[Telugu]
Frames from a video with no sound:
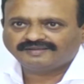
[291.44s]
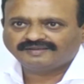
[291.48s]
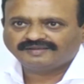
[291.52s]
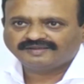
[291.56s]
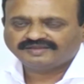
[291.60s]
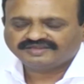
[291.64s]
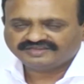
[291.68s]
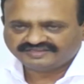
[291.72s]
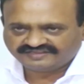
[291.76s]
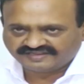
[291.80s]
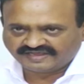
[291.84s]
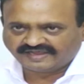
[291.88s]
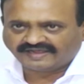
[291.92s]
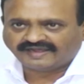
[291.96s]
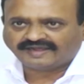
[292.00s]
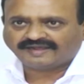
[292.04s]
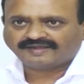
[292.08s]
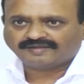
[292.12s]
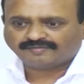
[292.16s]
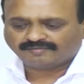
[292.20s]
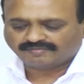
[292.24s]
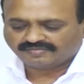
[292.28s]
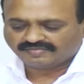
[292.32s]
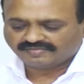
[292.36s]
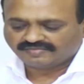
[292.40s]
ఇదే
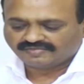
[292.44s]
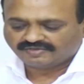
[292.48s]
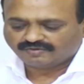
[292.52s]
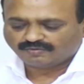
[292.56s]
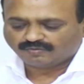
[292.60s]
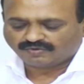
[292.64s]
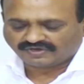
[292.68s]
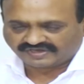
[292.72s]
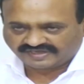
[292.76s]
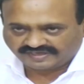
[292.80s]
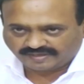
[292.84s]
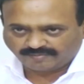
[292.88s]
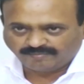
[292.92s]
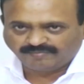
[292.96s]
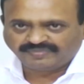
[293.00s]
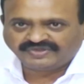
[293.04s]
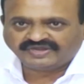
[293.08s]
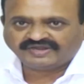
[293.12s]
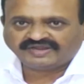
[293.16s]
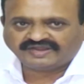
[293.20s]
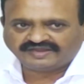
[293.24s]
ఒక ఎంపీగా